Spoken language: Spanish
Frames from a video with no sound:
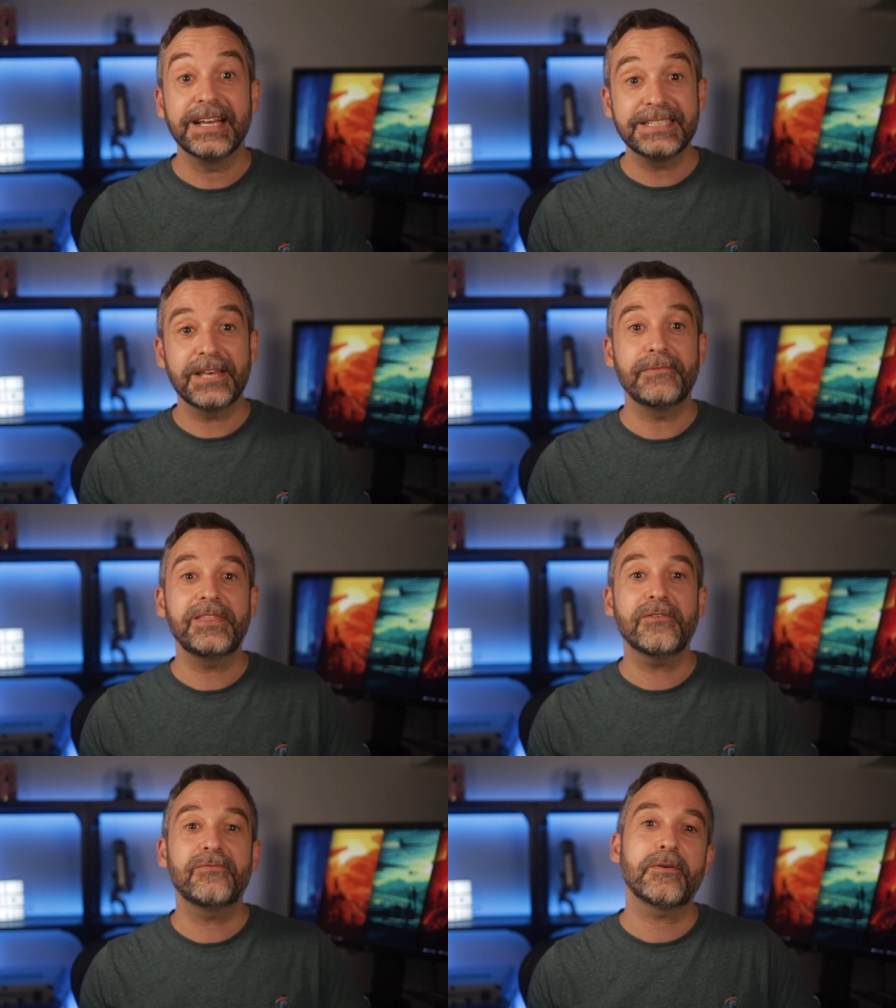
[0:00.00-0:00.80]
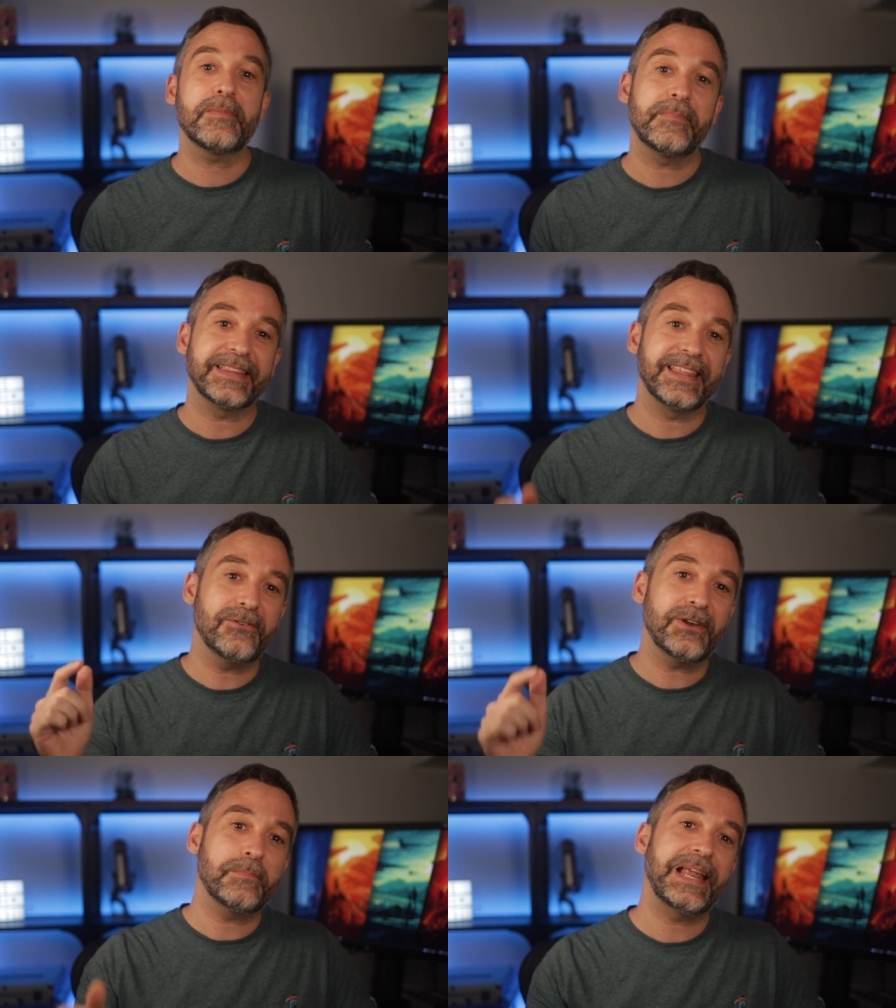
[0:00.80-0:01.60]
Este vídeo forma parte
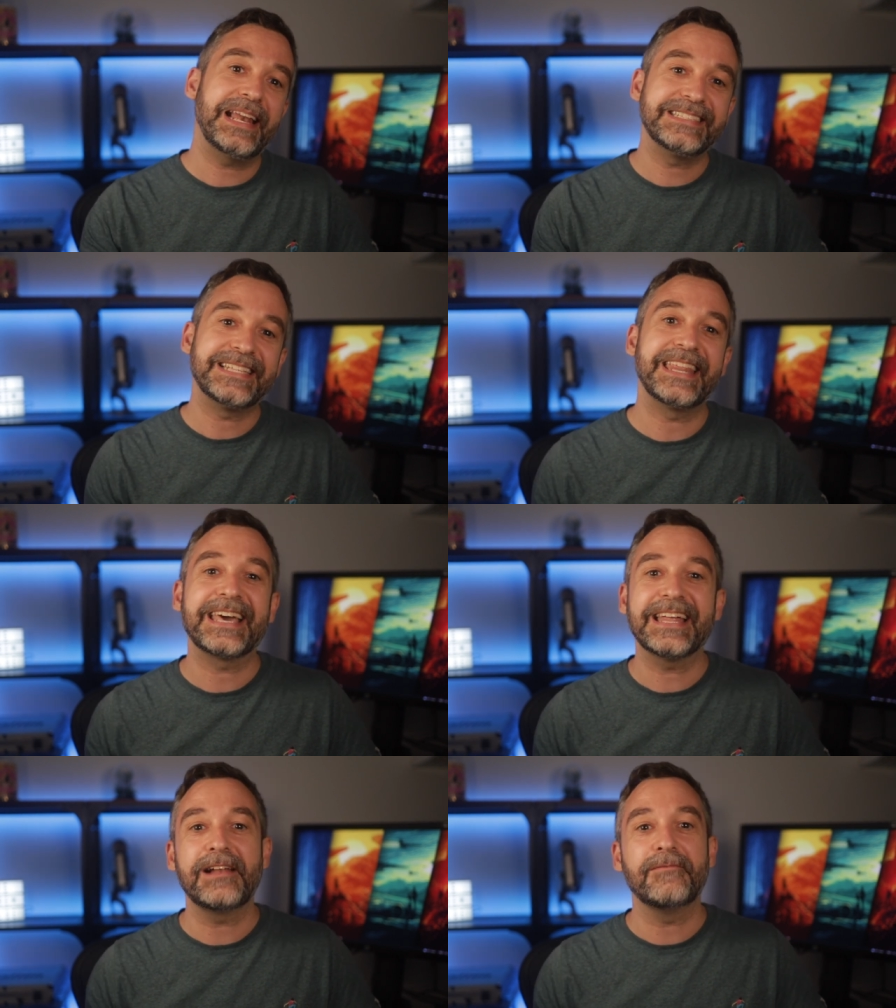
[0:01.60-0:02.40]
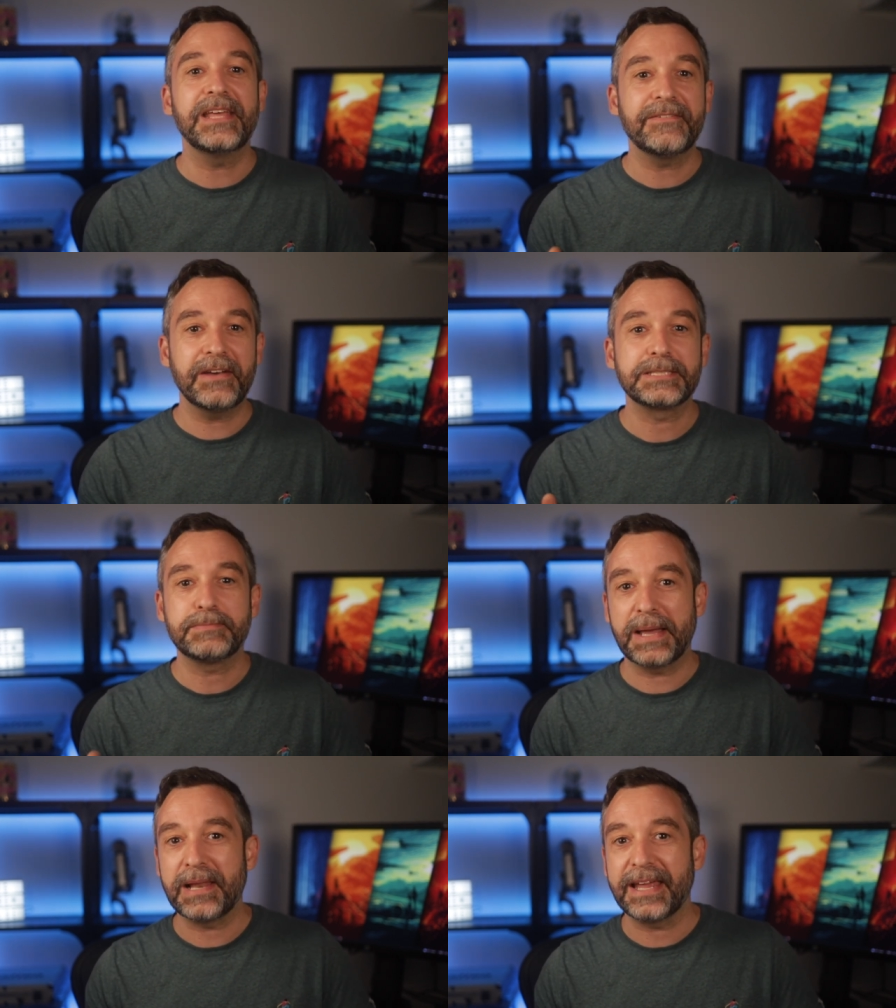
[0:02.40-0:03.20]
de una playlist dedicada al VFX
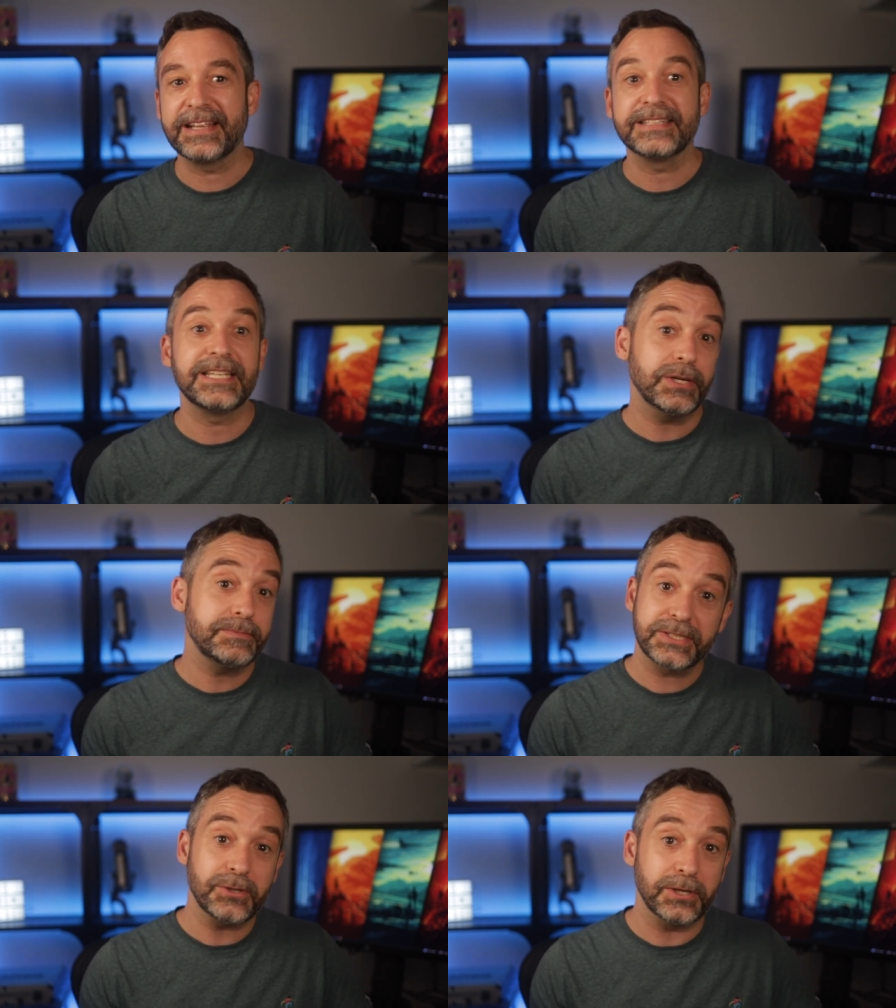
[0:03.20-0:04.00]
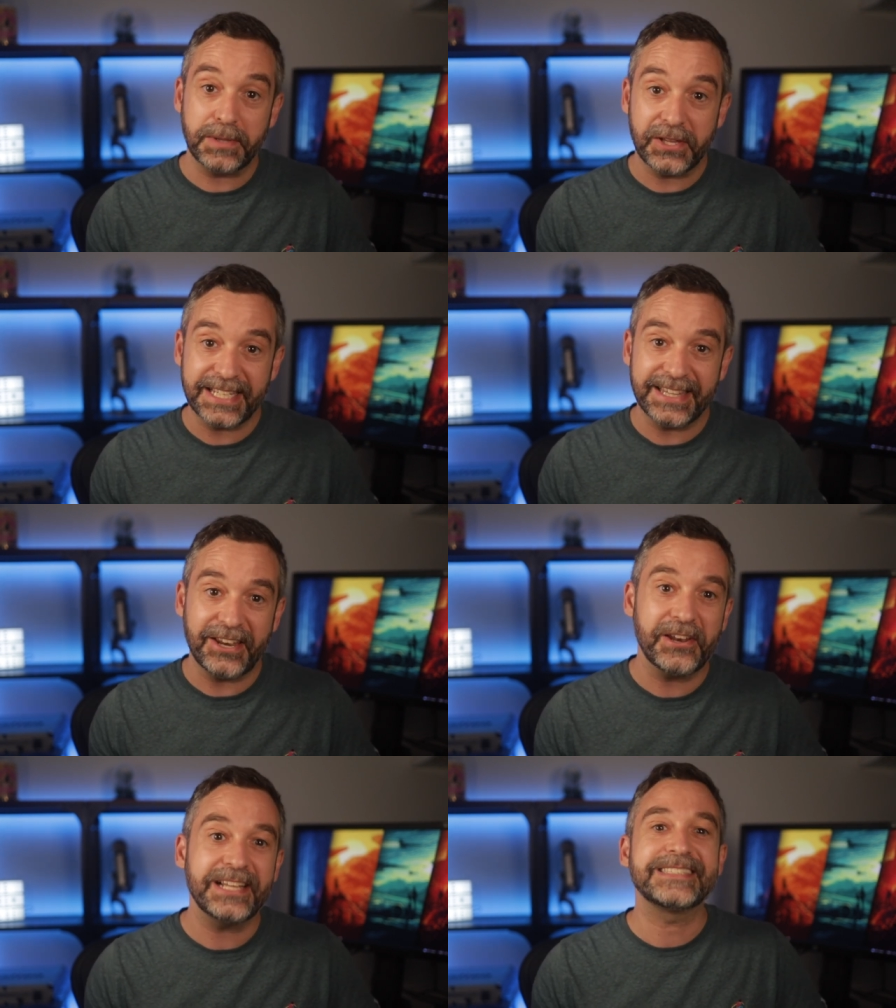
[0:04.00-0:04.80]
Pipeline. Si no has visto los vídeos
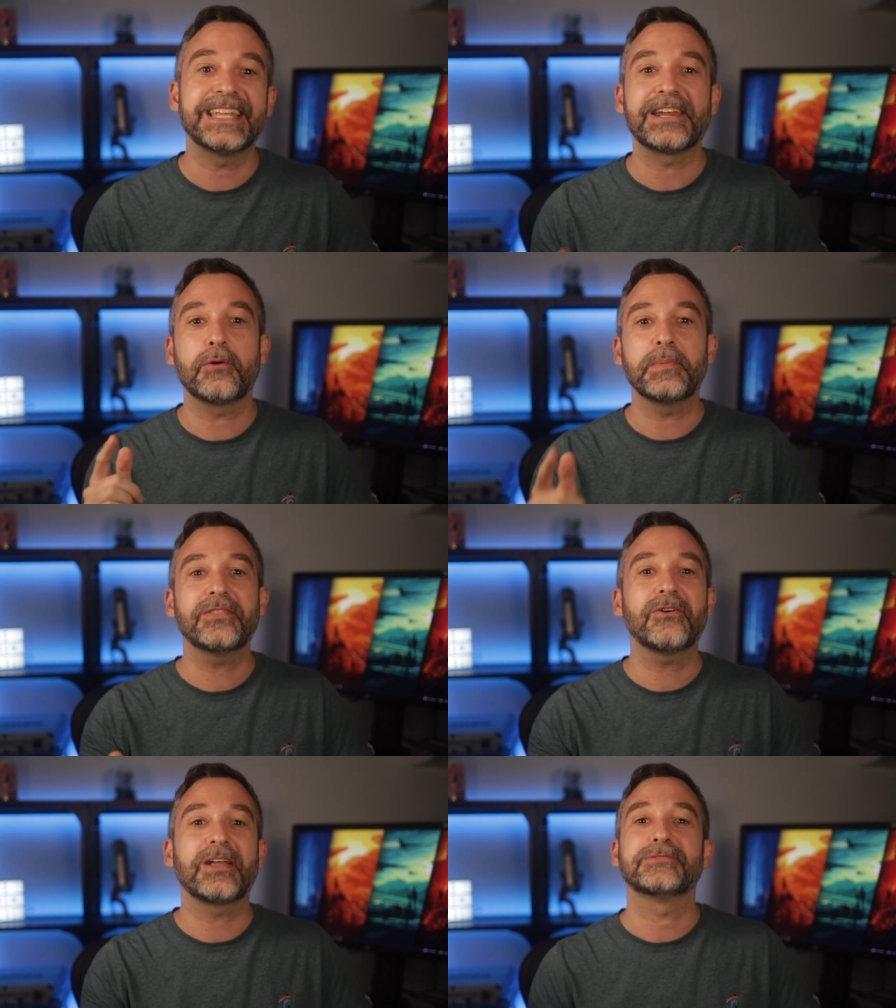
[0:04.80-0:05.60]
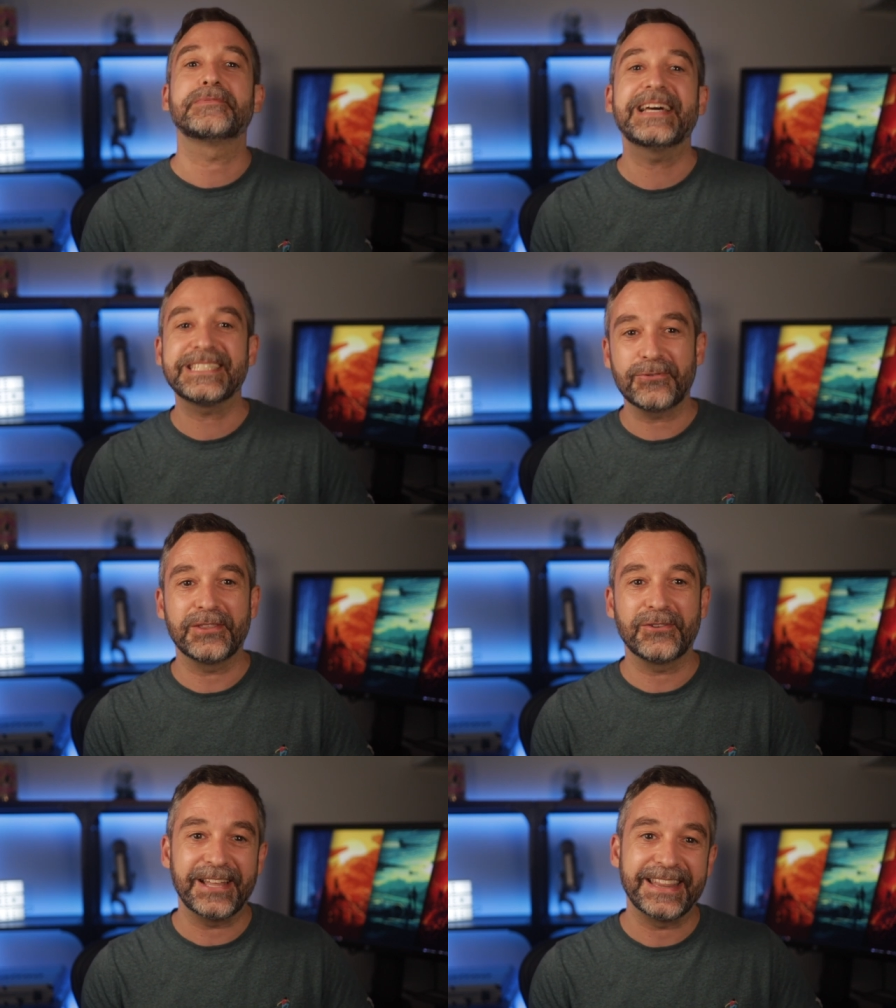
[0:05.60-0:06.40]
anteriores, te recomiendo que los veas
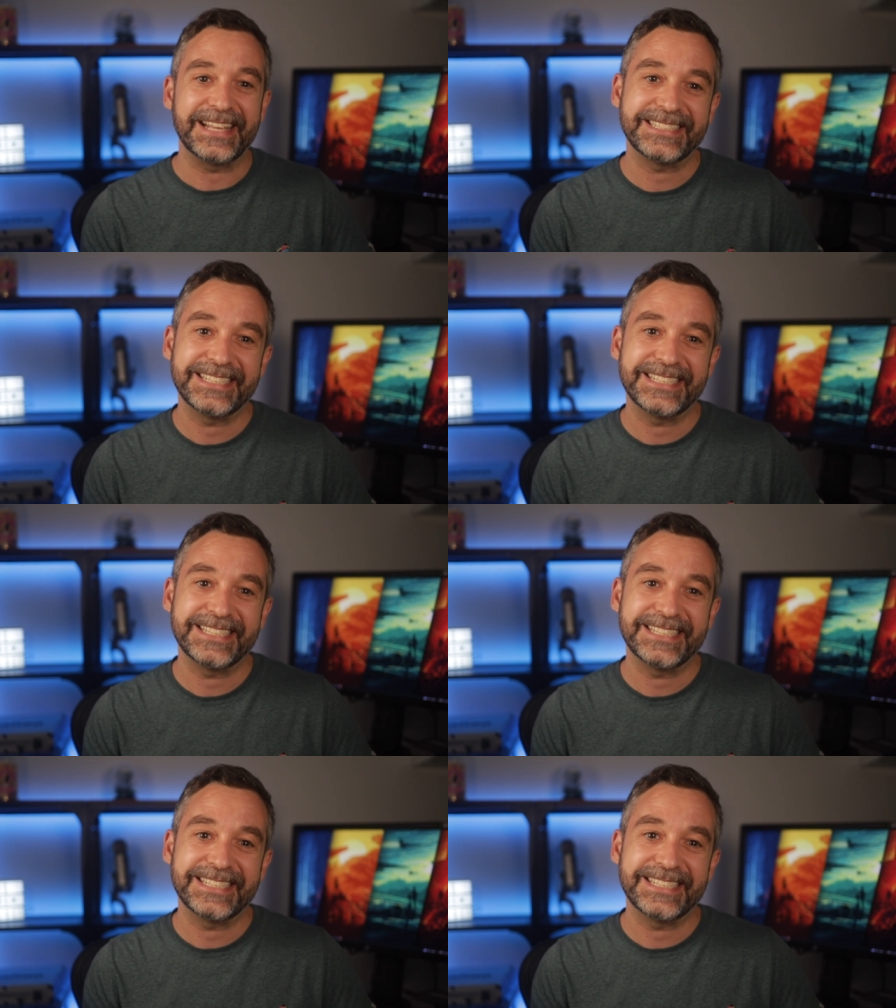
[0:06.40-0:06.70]
cuanto antes.